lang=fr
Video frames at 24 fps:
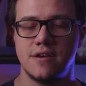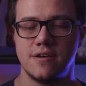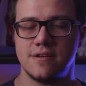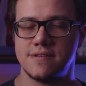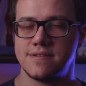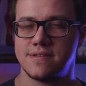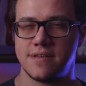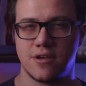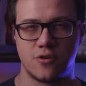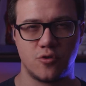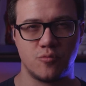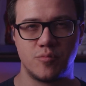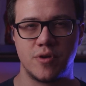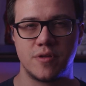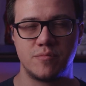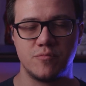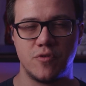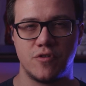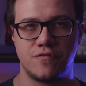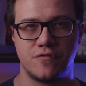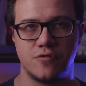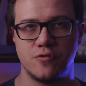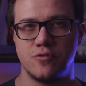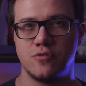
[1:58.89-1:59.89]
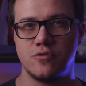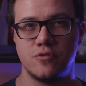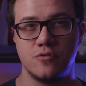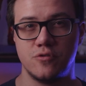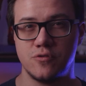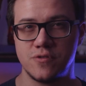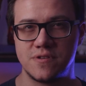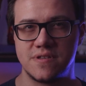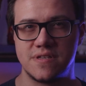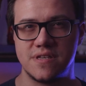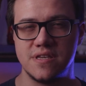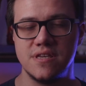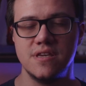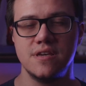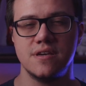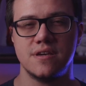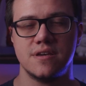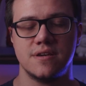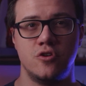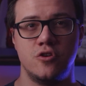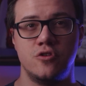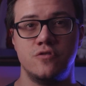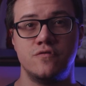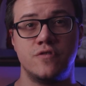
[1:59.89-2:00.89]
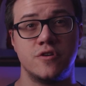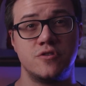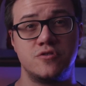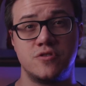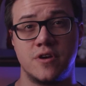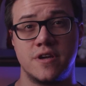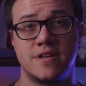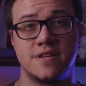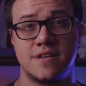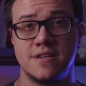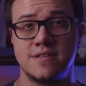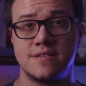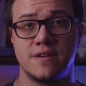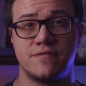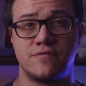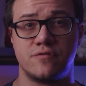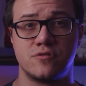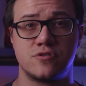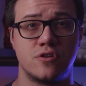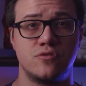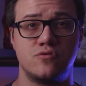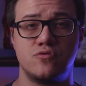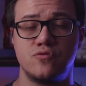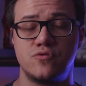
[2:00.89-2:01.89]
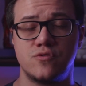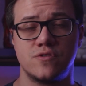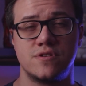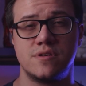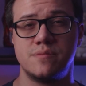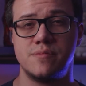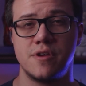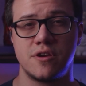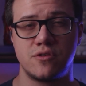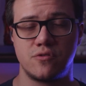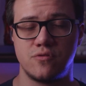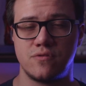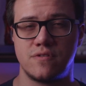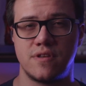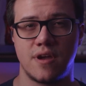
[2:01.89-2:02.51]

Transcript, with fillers: C'est complètement faux aussi. Une voiture électrique, ça fonctionne tout aussi bien qu'une